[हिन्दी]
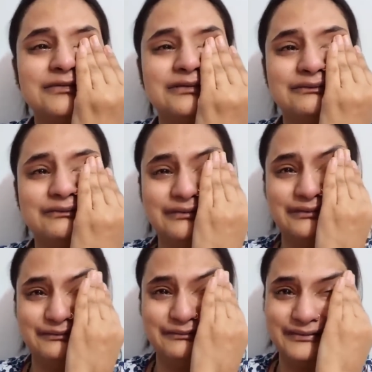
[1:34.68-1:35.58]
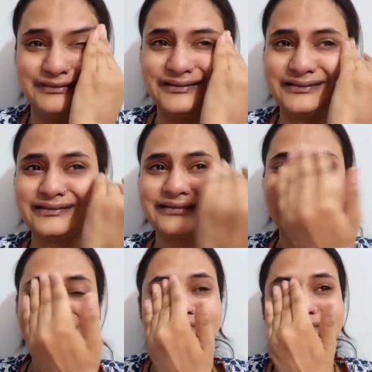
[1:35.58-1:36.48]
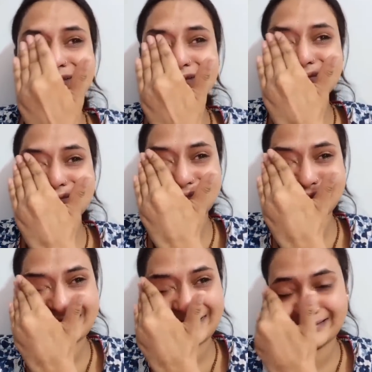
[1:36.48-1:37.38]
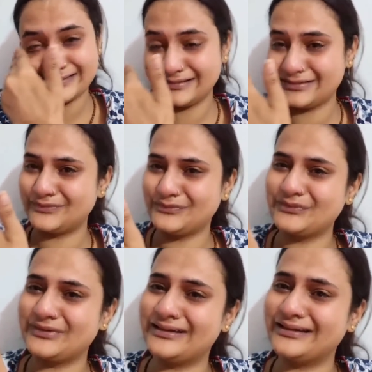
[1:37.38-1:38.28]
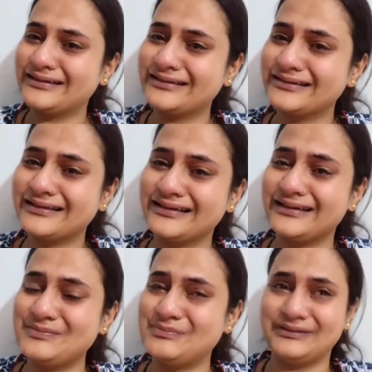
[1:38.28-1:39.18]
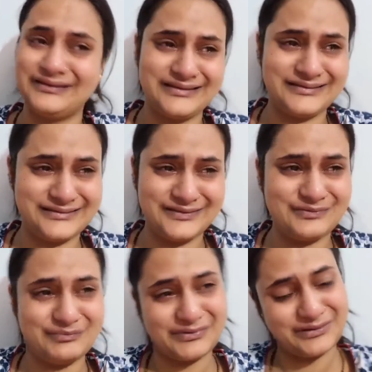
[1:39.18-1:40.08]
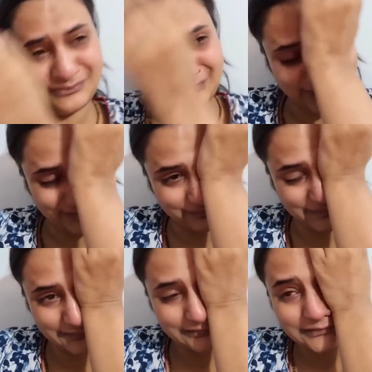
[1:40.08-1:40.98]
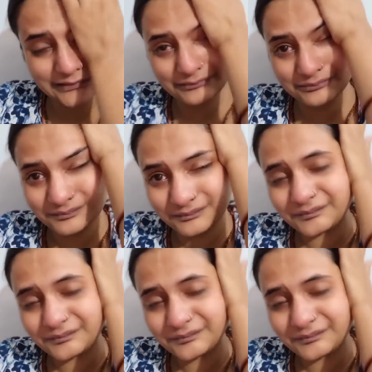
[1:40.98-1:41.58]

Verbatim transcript: करूंगी मैं कैसे करूंगी ये नहीं पता किसी के ऊपर करूंगी मैं सब